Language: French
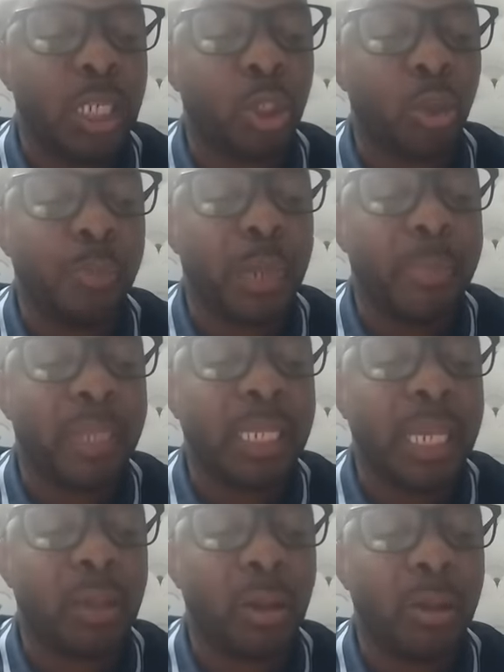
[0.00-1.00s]
s'il vous plaît. Mettez
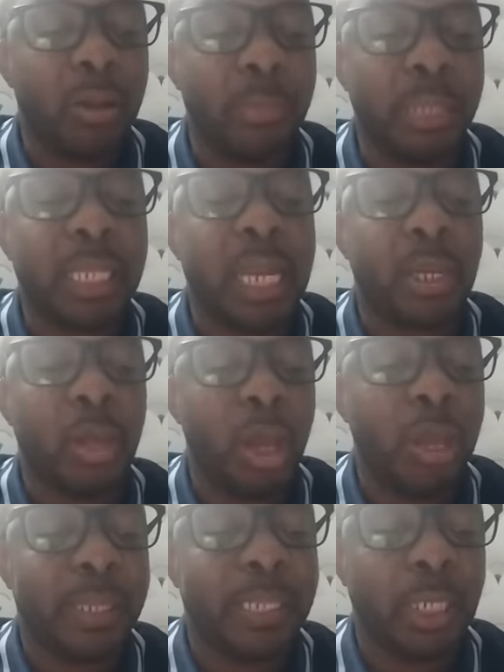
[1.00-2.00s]
les cœurs, mettez les cœurs et
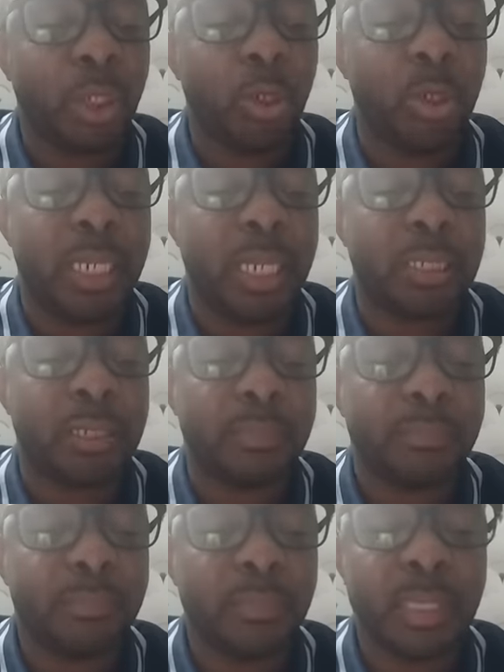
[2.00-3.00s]
partagez le direct.
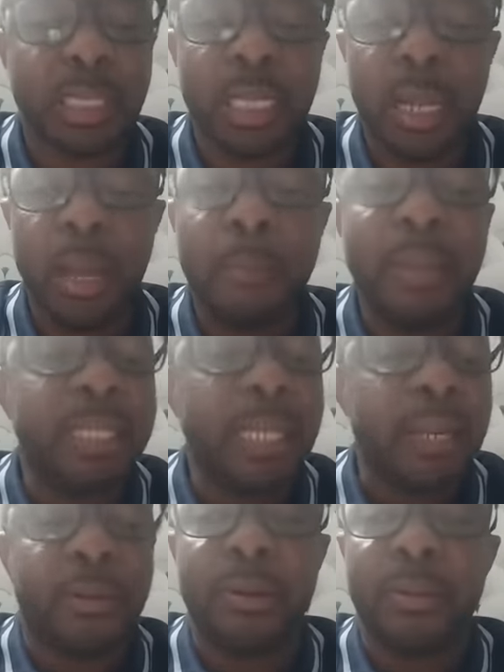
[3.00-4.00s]
Mettez
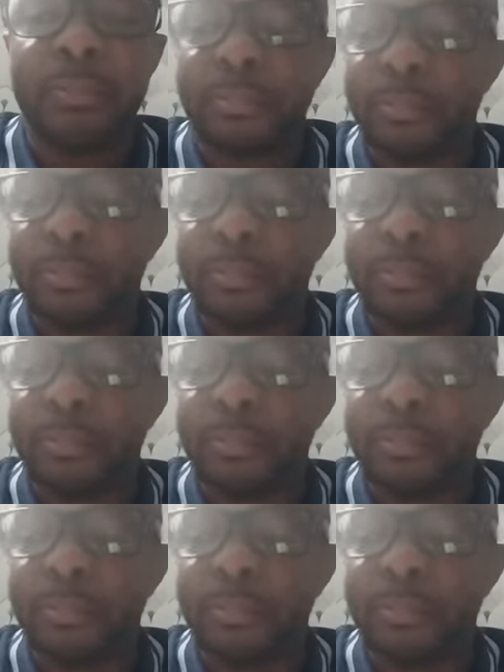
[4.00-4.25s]
les cœurs.